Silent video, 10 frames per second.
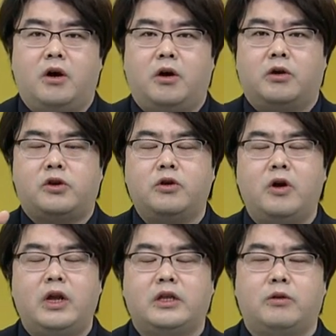어,
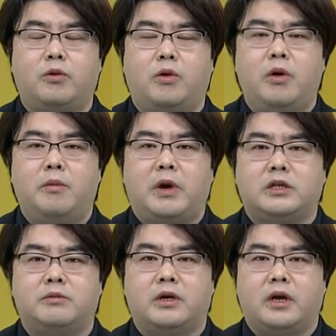철거할 때도
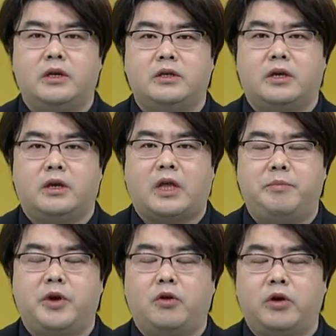마지막에 이제
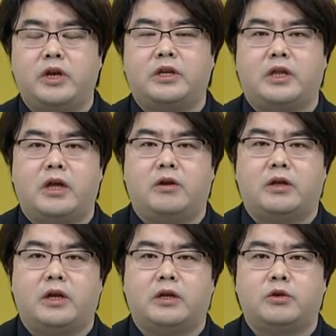담벼 넘길 때나
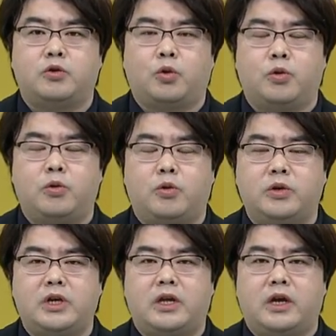이럴 때 교통을
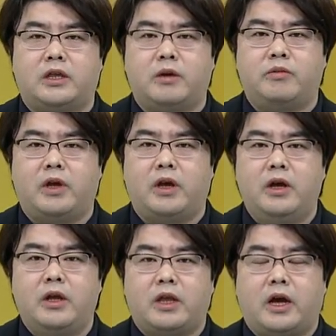통제해야 되기 때문에
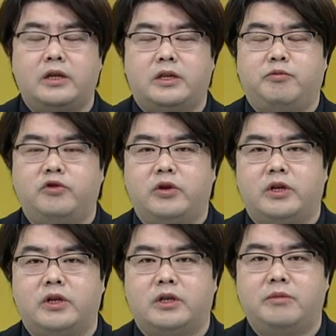다 이제
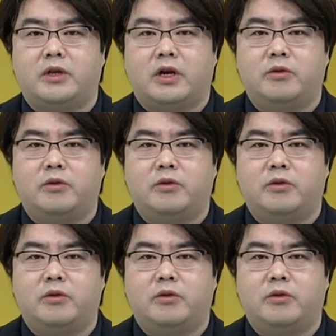무전기를 씁니다.